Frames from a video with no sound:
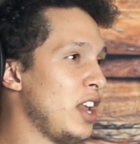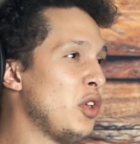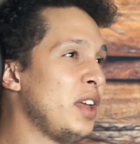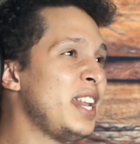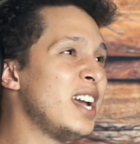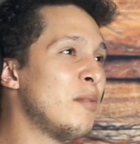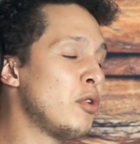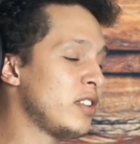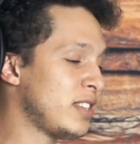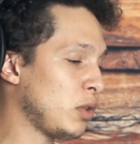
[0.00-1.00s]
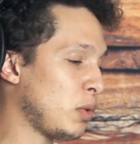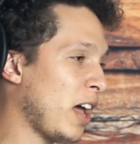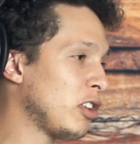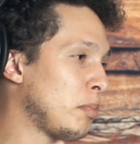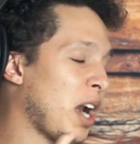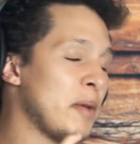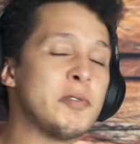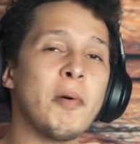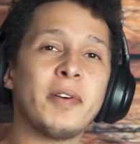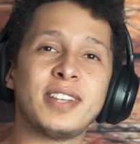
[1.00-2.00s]
no diría muy saturados, pero a la
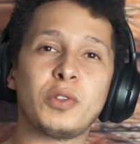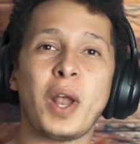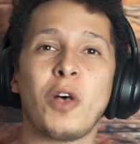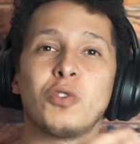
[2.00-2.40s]
misma vez saturados.